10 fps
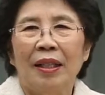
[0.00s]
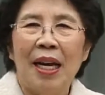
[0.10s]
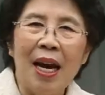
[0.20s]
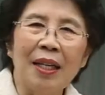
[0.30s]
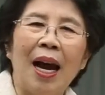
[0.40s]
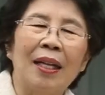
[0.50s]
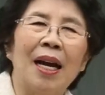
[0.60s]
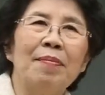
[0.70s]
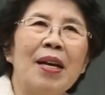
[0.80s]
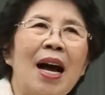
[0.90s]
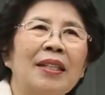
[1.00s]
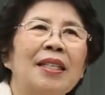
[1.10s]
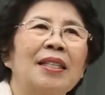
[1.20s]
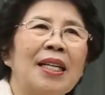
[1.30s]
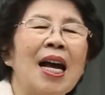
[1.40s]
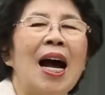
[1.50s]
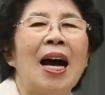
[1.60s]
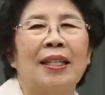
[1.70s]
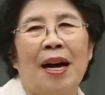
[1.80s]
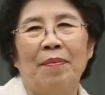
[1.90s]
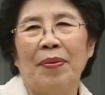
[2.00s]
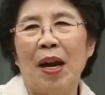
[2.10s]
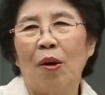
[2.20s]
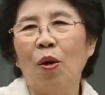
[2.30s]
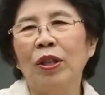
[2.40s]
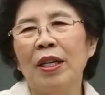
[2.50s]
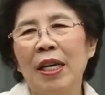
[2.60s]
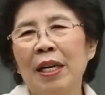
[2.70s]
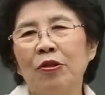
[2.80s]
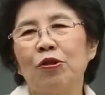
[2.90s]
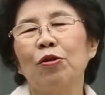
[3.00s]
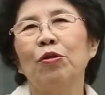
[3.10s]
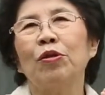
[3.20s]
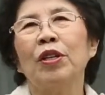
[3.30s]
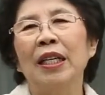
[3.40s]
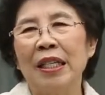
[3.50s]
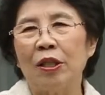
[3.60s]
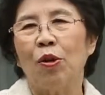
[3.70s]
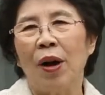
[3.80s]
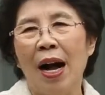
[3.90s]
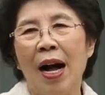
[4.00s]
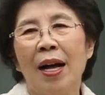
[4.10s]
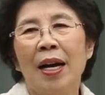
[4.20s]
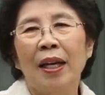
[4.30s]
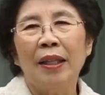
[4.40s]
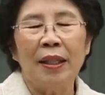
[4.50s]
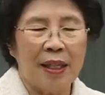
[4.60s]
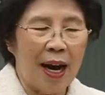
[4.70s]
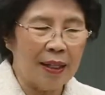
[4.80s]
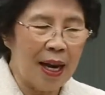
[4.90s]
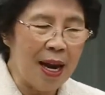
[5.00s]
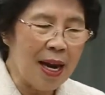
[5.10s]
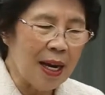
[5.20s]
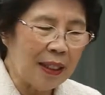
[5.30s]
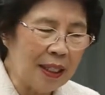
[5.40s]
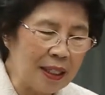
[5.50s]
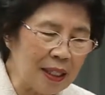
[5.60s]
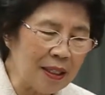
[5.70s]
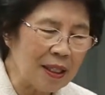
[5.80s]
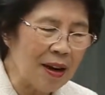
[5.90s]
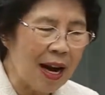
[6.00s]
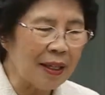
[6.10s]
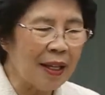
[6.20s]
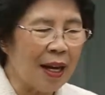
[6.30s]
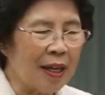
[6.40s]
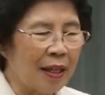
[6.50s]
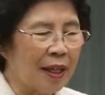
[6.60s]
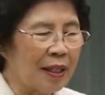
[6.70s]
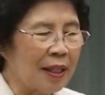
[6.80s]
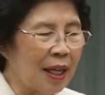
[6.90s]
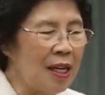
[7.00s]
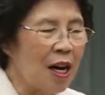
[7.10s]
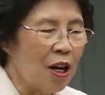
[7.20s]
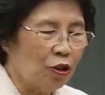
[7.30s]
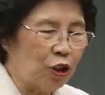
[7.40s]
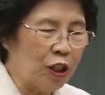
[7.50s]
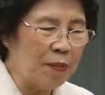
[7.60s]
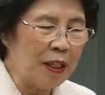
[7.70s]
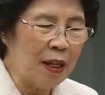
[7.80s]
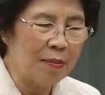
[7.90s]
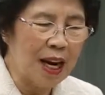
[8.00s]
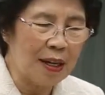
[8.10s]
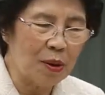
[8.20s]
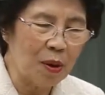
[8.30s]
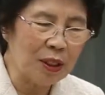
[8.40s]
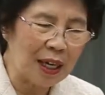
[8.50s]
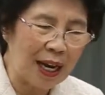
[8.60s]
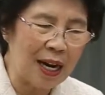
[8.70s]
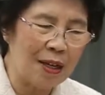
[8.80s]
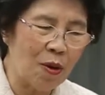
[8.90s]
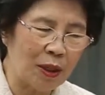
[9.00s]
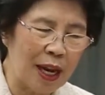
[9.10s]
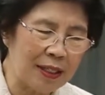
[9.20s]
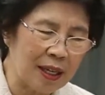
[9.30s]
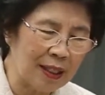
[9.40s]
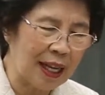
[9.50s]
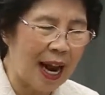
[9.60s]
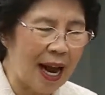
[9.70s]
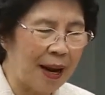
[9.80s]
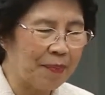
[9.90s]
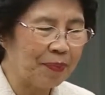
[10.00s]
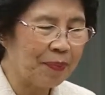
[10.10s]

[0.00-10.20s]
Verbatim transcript: 옛 아담이 아닌 새 아담 곧 예수 그리스도가 이 땅에 있으셔야 한다는 것을 주님은 너무나도 잘 알고 계셨다.